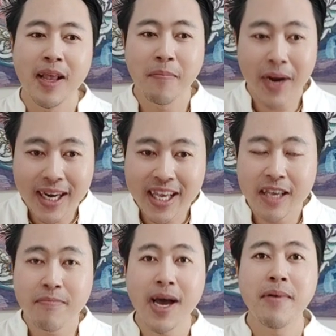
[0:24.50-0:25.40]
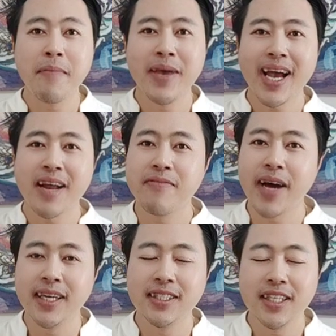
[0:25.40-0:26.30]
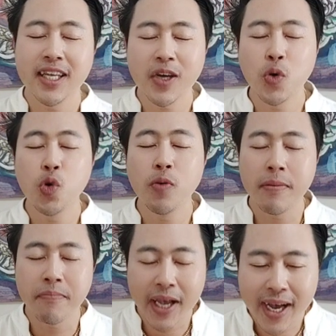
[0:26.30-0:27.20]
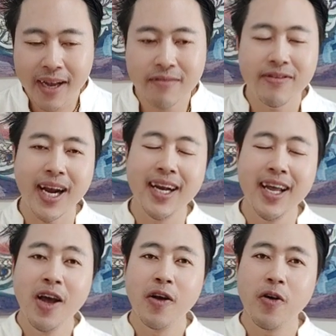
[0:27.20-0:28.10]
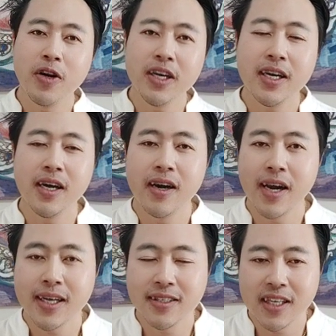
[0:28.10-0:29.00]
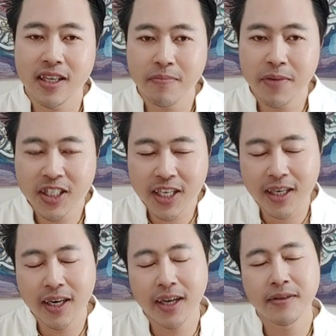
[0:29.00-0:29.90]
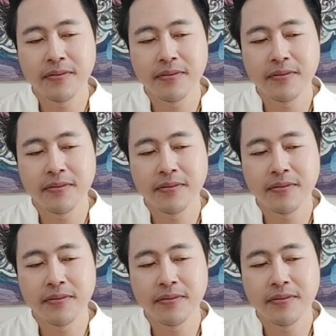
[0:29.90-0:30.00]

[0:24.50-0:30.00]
บางทีมาแบบไม่คาดฝันจะได้คู่แบบไม่คาดฝัน คนเกิดราศีพิจิกเนี่ยนะ